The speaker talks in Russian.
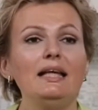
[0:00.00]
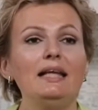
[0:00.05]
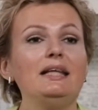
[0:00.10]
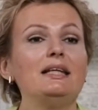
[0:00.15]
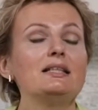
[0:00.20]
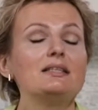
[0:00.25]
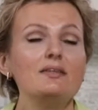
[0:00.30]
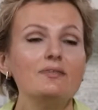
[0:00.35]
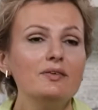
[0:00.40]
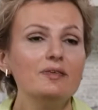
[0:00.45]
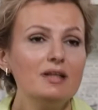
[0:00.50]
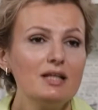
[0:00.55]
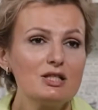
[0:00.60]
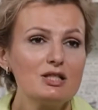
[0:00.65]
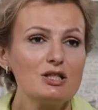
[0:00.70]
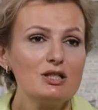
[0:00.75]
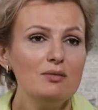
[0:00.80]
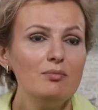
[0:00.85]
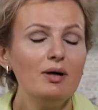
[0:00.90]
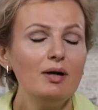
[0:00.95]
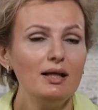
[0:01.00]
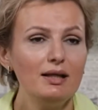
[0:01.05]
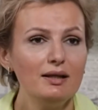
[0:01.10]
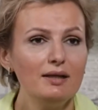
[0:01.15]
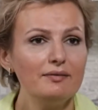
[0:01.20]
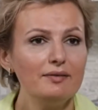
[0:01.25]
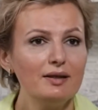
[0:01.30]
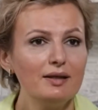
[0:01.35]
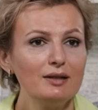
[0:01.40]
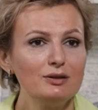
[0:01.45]
Если вы нашли
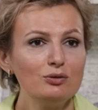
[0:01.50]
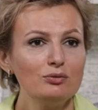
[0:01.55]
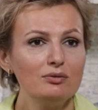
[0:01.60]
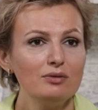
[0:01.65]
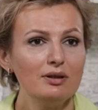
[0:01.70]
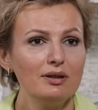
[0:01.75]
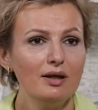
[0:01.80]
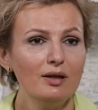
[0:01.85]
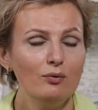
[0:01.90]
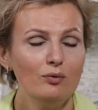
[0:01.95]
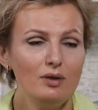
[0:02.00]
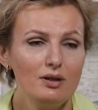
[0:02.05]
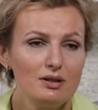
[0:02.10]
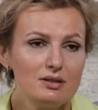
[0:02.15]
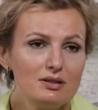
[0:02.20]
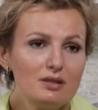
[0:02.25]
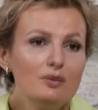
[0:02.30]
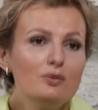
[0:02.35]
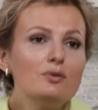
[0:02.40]
маленького котенка на улице,